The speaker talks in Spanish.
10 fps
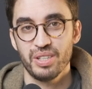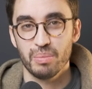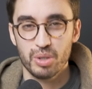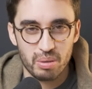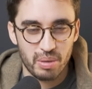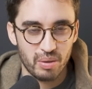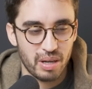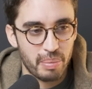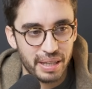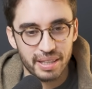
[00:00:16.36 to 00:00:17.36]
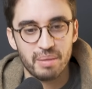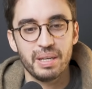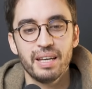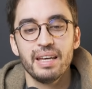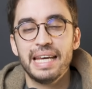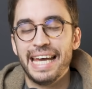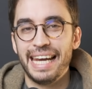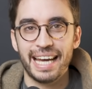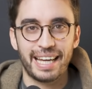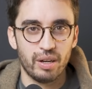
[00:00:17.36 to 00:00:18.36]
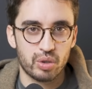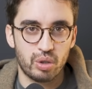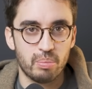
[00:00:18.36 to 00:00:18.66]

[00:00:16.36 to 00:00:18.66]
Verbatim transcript: hoy hemos vivido una pandemia en la que los